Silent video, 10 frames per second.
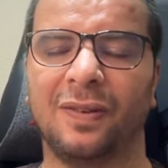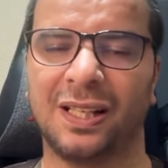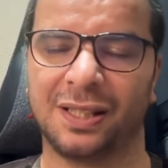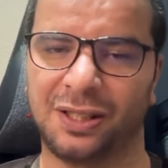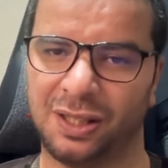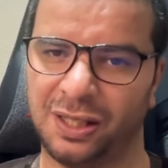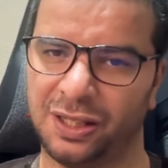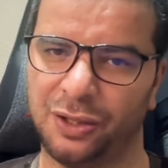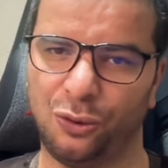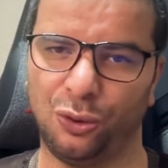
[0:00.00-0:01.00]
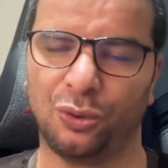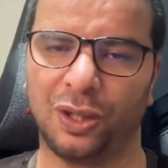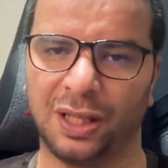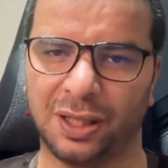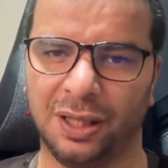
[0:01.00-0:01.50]
vazgeçileceği
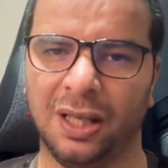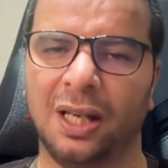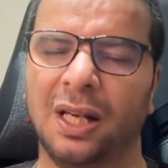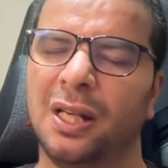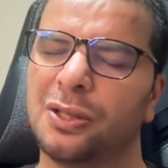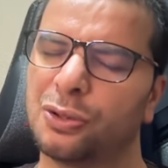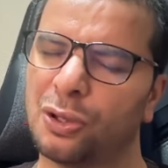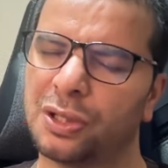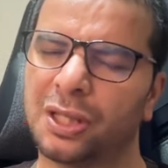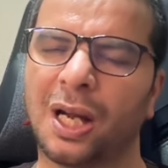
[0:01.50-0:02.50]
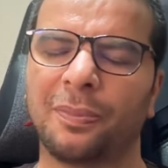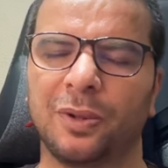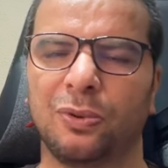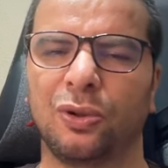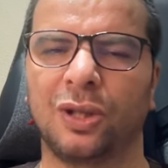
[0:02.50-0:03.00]
yönündeydi. Söz Trump
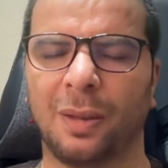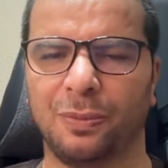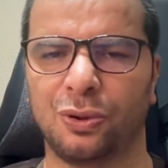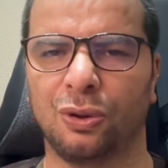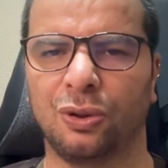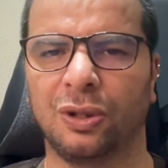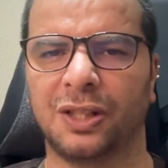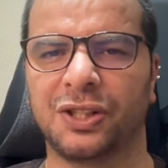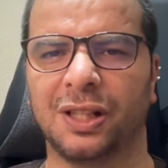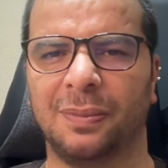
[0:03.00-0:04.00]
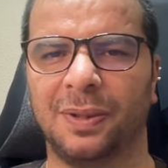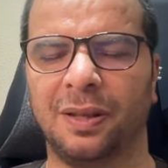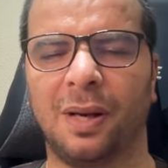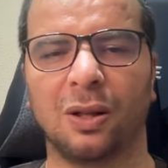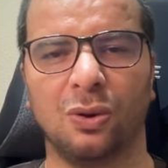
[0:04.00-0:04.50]
da bugün yapmış olduğu
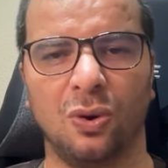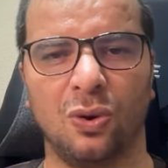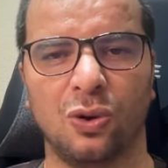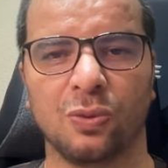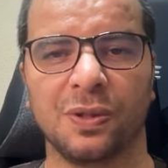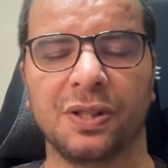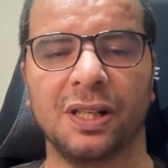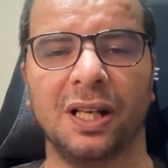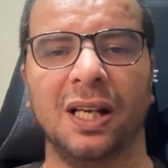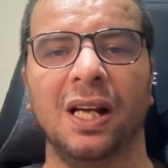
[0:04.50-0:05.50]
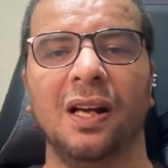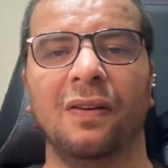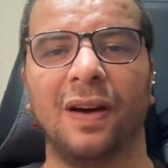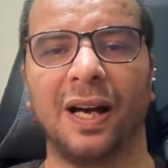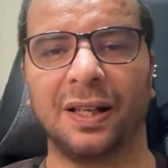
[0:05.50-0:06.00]
açıklamada, balkon konuşmasında
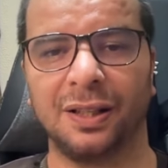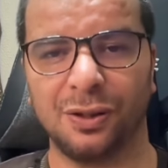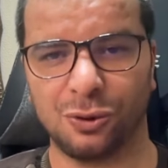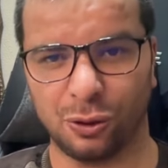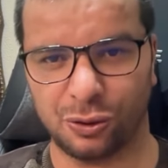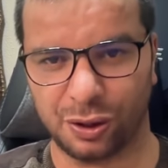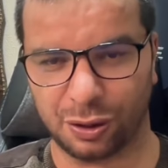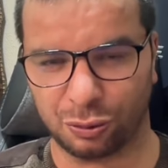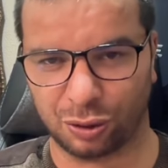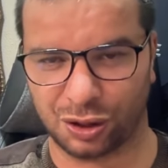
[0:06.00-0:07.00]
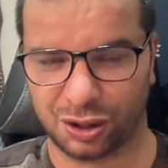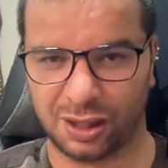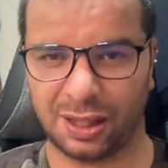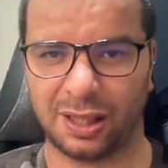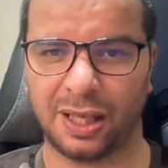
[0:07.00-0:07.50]
verdiği sözleri
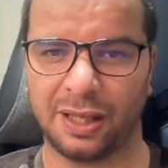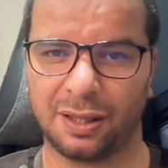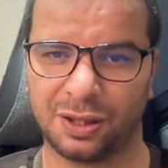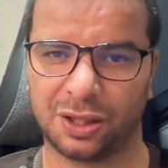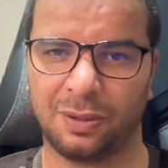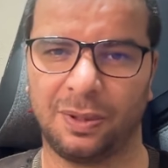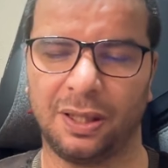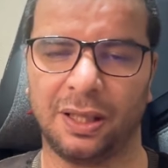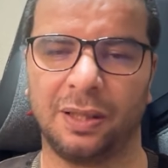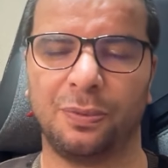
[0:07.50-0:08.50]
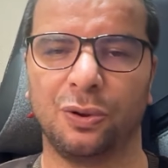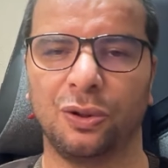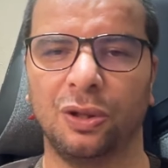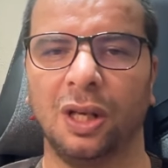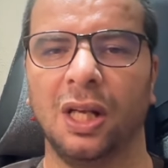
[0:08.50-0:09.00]
tutacağına dair açıklamalar
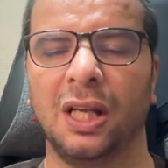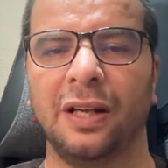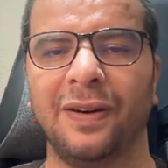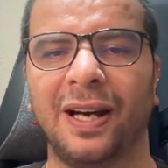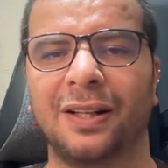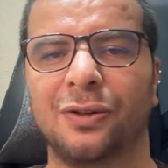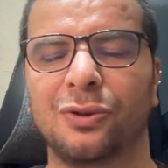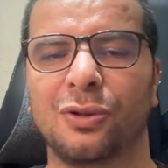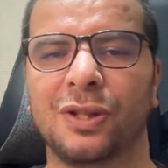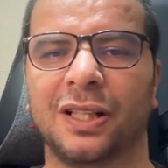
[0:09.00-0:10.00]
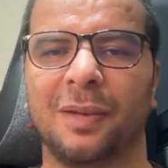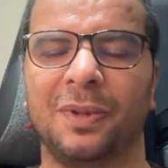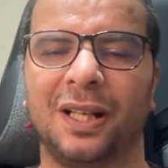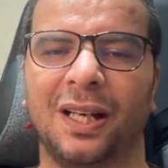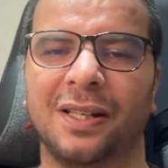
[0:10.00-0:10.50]
yapıyordu. Ve verdiği sözlerden
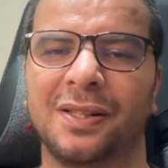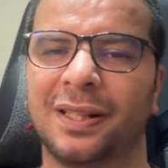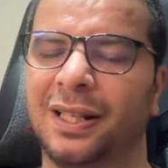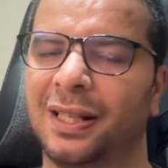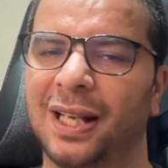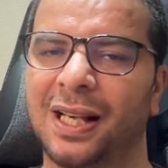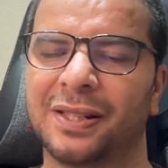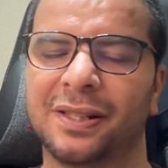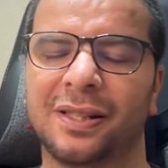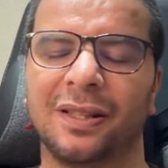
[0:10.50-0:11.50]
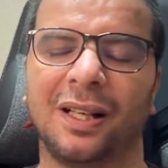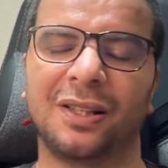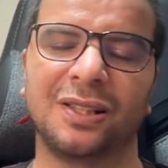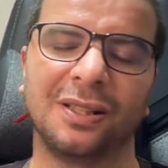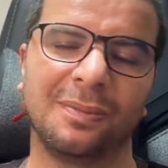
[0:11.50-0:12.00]
bir tanesi de Gary
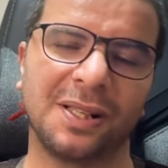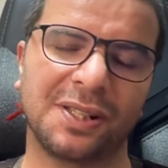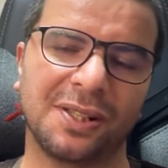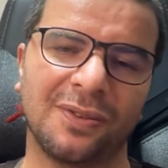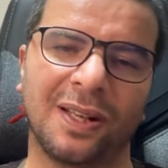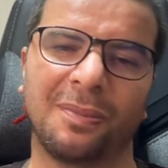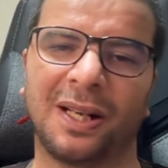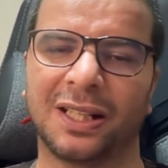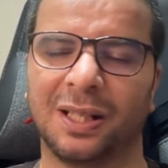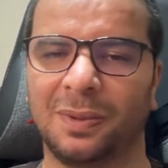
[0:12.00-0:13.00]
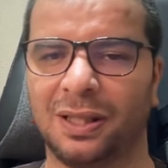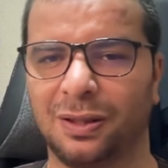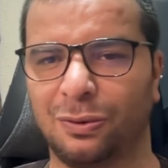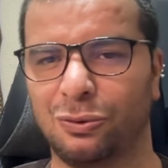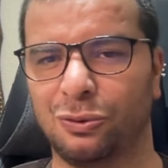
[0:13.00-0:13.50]
atılması ve
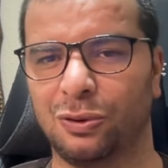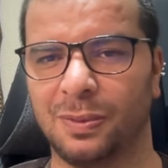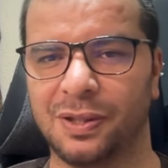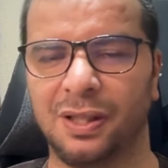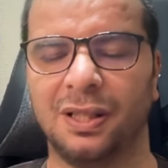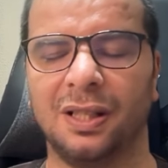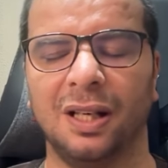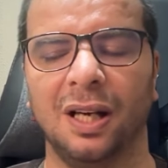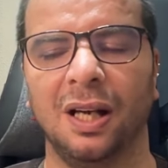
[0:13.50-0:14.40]
mahkemelerin düşürülmesiydi.